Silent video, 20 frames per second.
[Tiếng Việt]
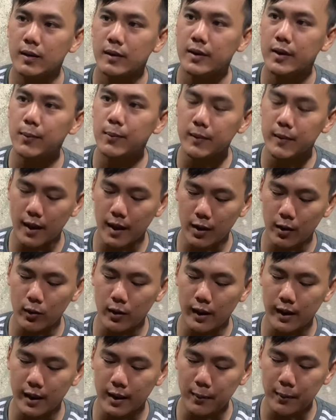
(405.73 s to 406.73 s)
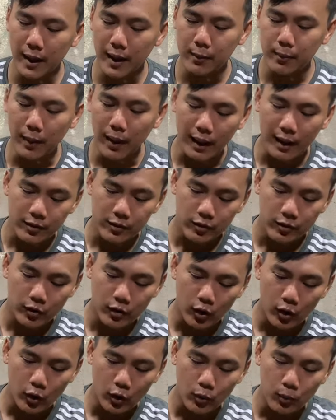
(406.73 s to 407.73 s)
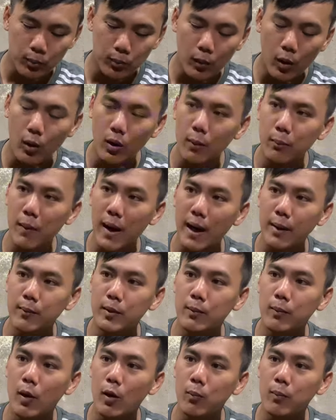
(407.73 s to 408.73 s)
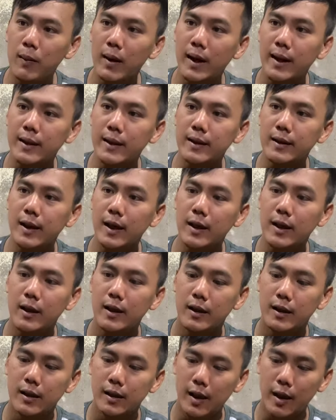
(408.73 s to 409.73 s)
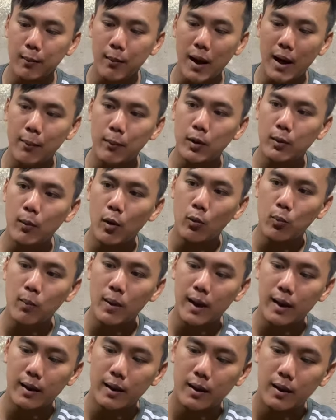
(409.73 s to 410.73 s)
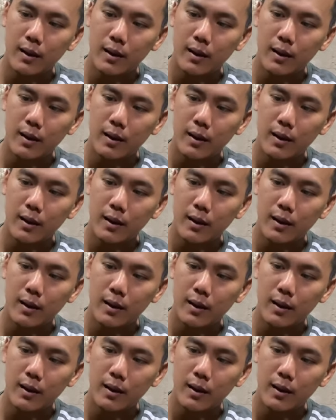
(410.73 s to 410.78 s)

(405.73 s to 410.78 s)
Tiếp theo là cây mai mã số ba mươi mốt bê nha anh chị. Cây ba mươi mốt bê.